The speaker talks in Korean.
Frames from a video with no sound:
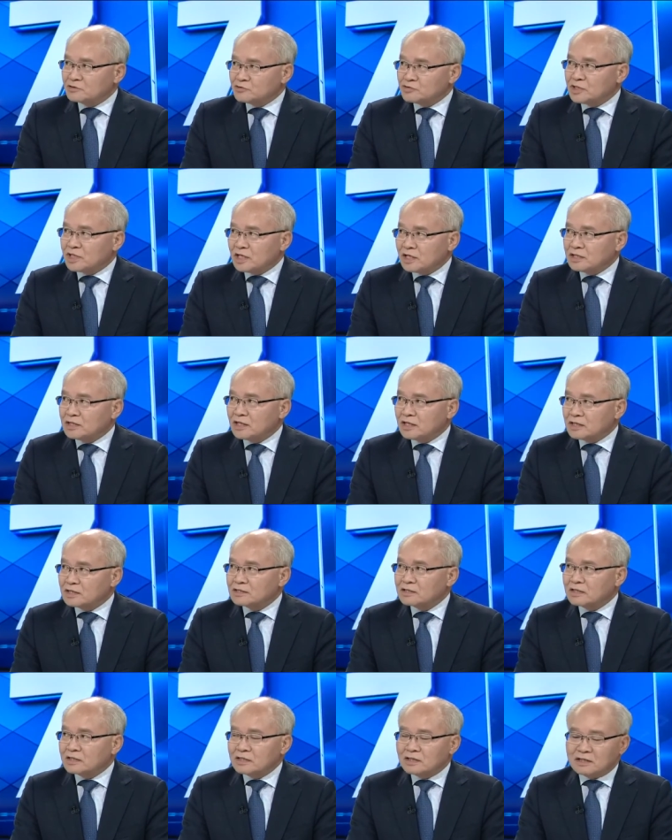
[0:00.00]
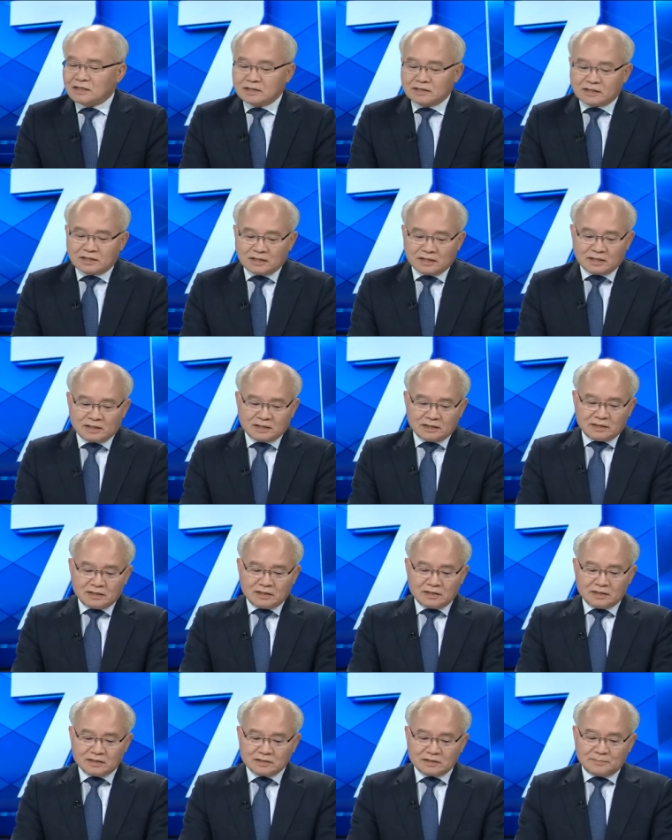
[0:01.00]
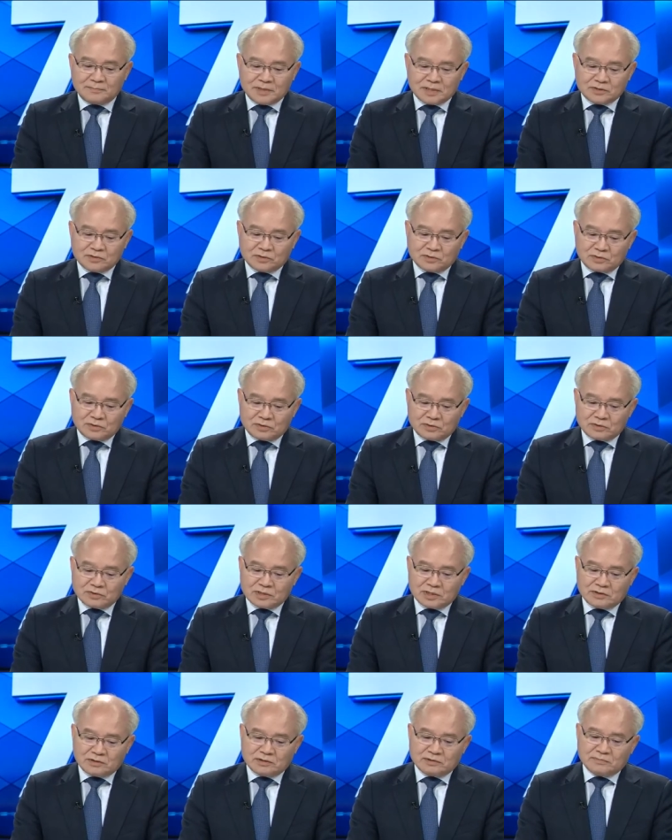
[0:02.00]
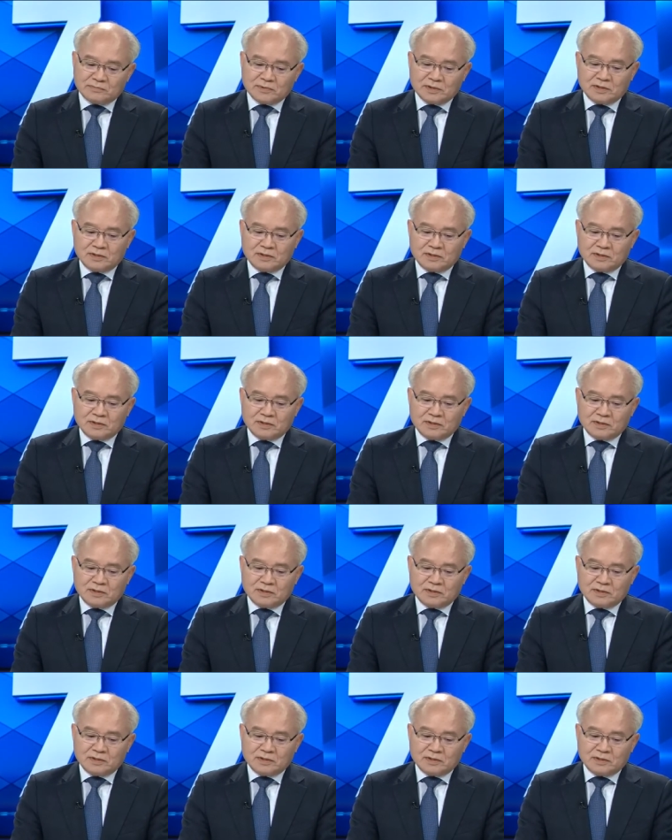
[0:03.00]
주지 예. 않았나 이렇게 생각하는데 전반적으로는 자원